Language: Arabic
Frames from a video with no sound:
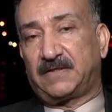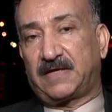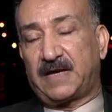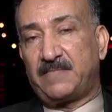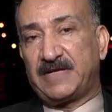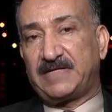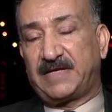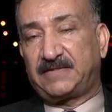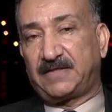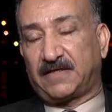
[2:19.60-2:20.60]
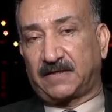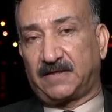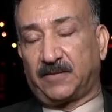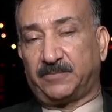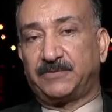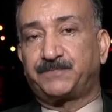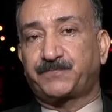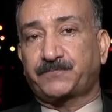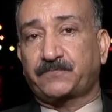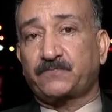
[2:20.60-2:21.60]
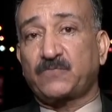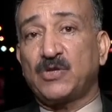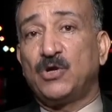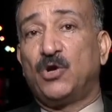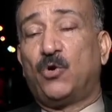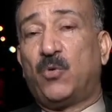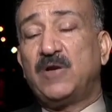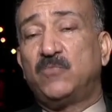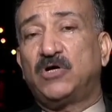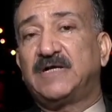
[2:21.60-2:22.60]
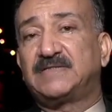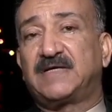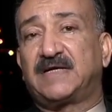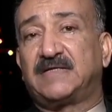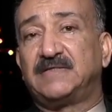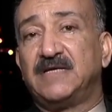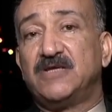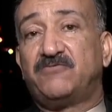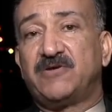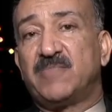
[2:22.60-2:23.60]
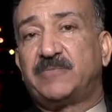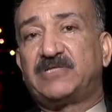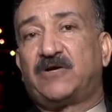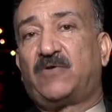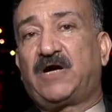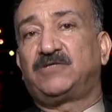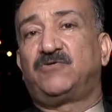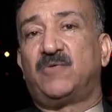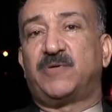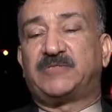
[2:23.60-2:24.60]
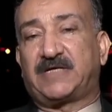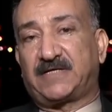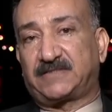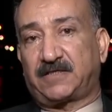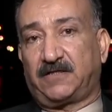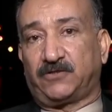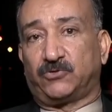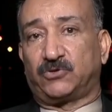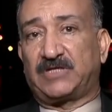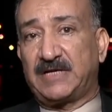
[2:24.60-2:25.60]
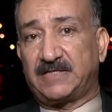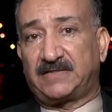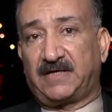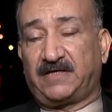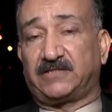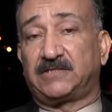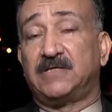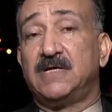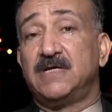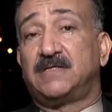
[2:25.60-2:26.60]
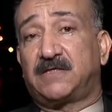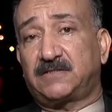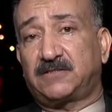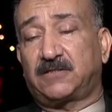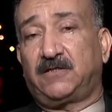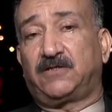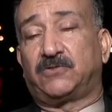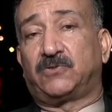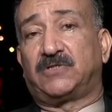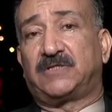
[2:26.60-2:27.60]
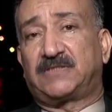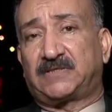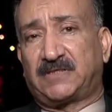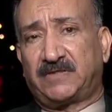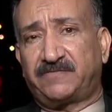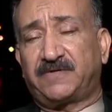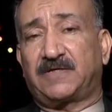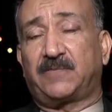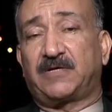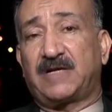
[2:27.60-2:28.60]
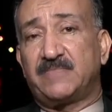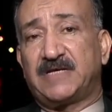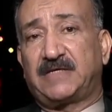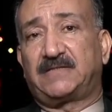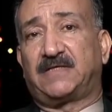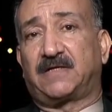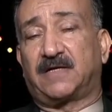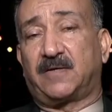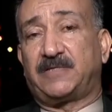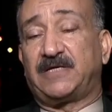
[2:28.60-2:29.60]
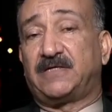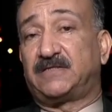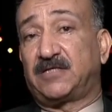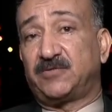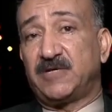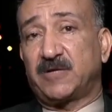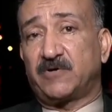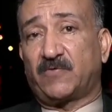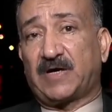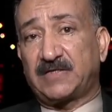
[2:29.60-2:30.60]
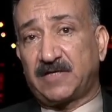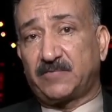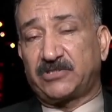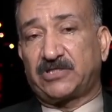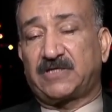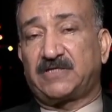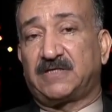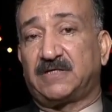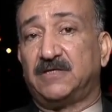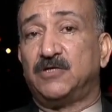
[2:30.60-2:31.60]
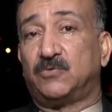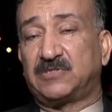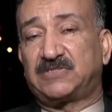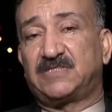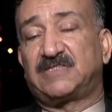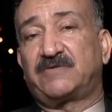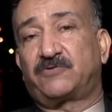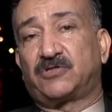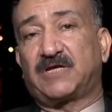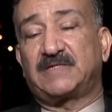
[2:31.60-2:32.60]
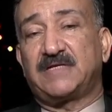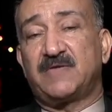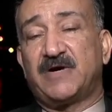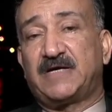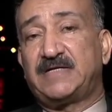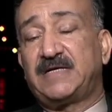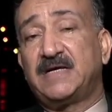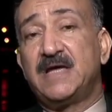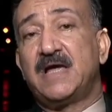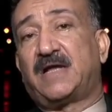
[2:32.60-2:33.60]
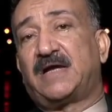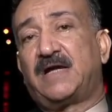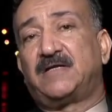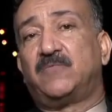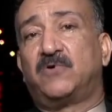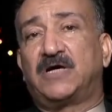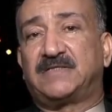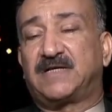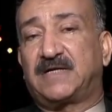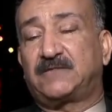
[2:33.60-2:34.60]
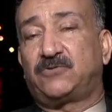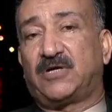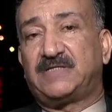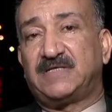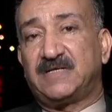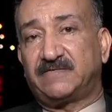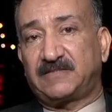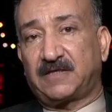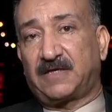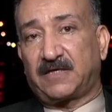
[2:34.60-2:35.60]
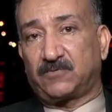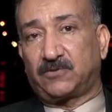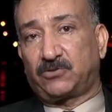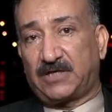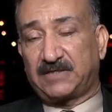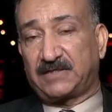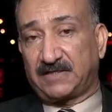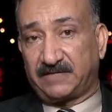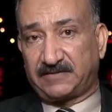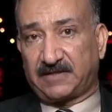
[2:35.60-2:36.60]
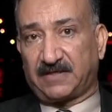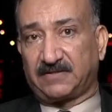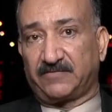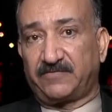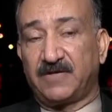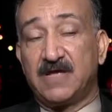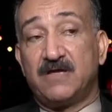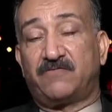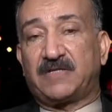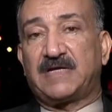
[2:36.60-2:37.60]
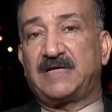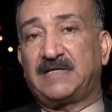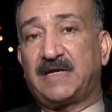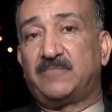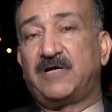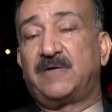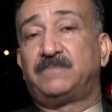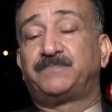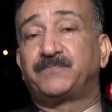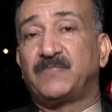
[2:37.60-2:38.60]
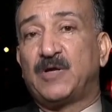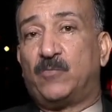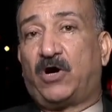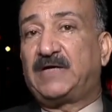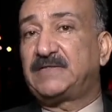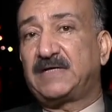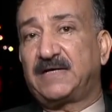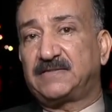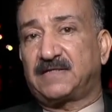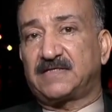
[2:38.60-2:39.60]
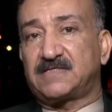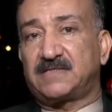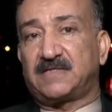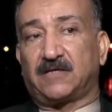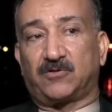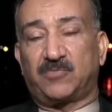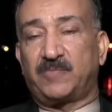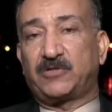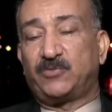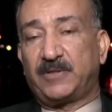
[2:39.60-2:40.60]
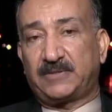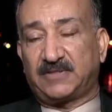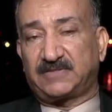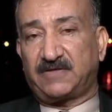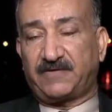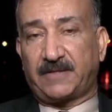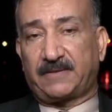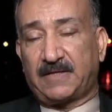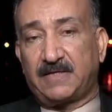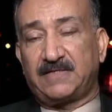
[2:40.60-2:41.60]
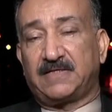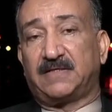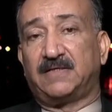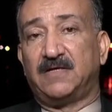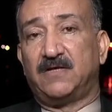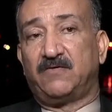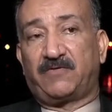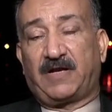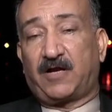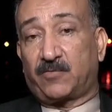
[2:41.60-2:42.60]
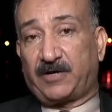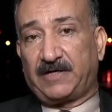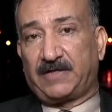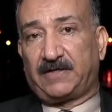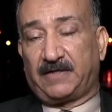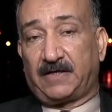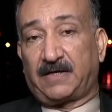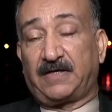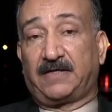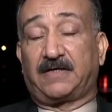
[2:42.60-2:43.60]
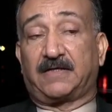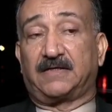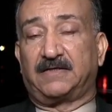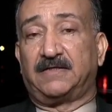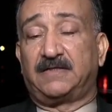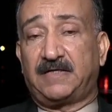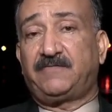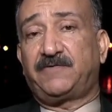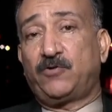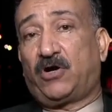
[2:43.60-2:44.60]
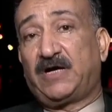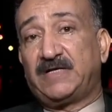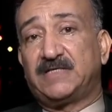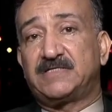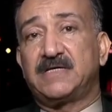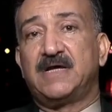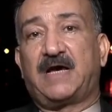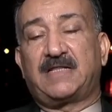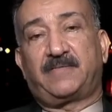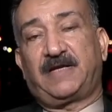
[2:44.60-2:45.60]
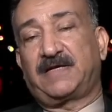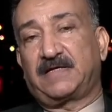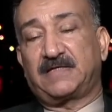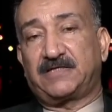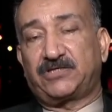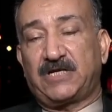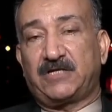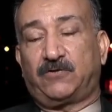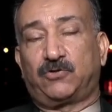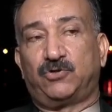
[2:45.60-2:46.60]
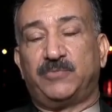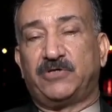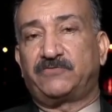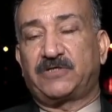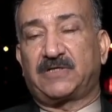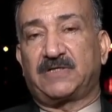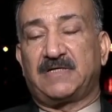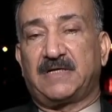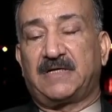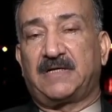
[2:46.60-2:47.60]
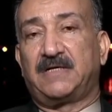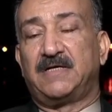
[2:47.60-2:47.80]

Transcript: عمليات الإرهاب والمخدرات في مبدا واحد هو مبدا كسر الحدود، كانت داعش تكسر الحدود لتتدفق عبر العمليات الارهابيه لتدمير مواردنا البشريه واستنزاف قدراتنا الماليه، الان المخدرات تؤدي نفس الغرض وتحقق نفس الهدف. فاذا نحن امام معادله خطره واحد. جدا، ربما نعم. تمثل الصفحه الثانيه في الحرب على على العراق. نعم. كيف نعالج؟ هذه بالحقيقه شان حكومي يفترض ان لا